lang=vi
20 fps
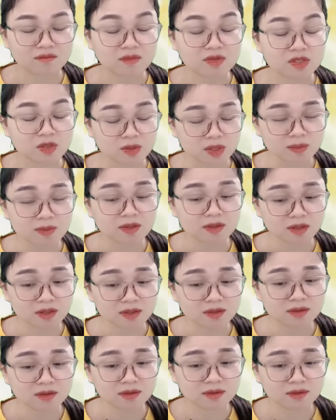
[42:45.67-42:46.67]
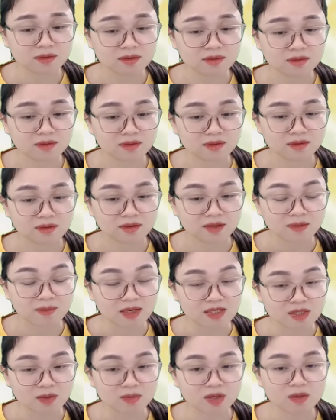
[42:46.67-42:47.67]
Chồng sắp cưới ư Các
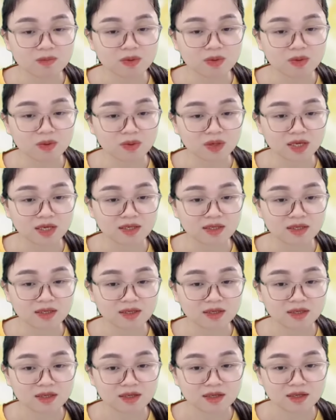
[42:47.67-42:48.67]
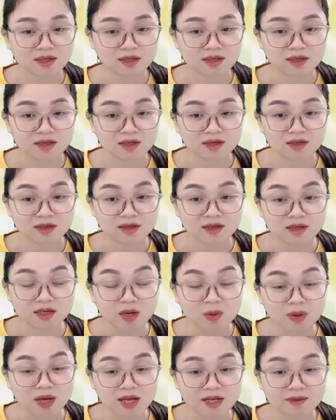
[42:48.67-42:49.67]
bạn trong lớp ổ lên
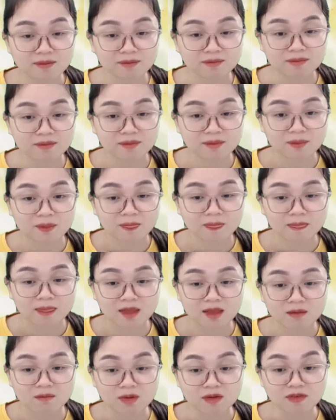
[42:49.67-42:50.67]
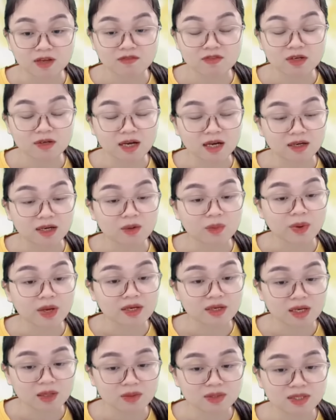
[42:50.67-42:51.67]
Ngọc Anh Mày và anh Vương Đằng đang
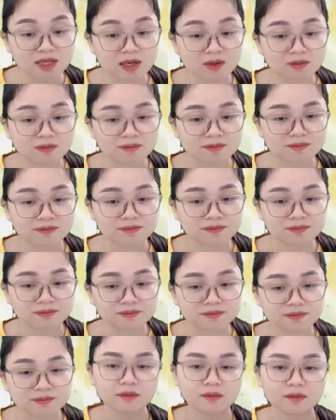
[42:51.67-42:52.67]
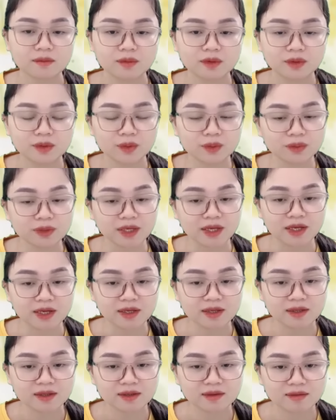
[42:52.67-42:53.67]
quen nhau sao Đúng
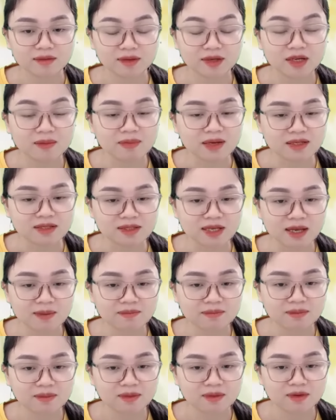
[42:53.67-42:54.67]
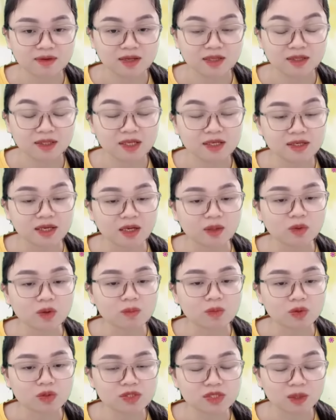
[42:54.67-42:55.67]
thế Đây mày xem Tin nhắn
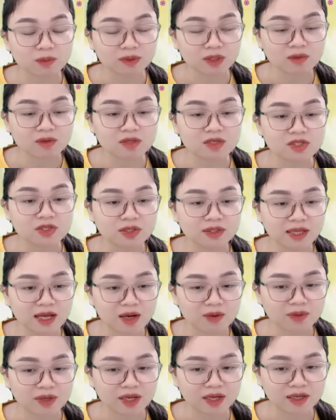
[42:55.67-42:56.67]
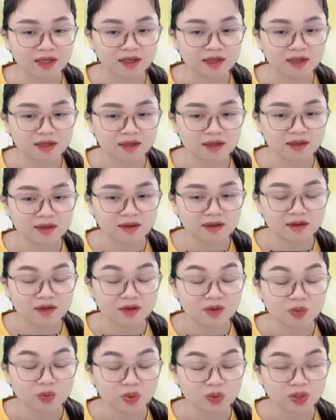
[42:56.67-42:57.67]
của bố chồng tao gửi cho tao nè
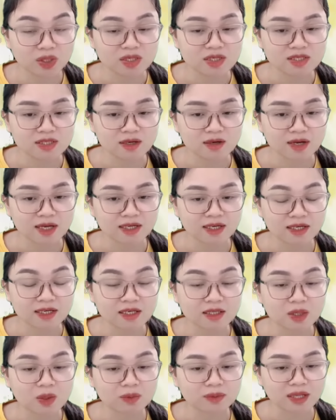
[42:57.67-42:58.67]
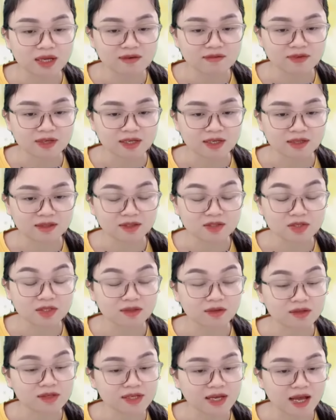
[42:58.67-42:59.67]
Cuối tuần chờ anh ấy đi công tác về Tao sẽ
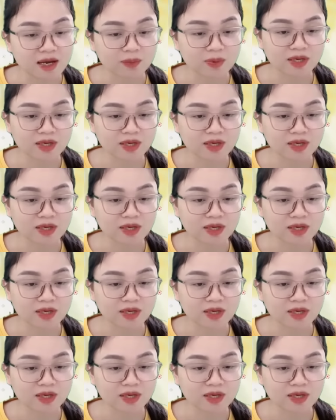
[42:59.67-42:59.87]
tới nhà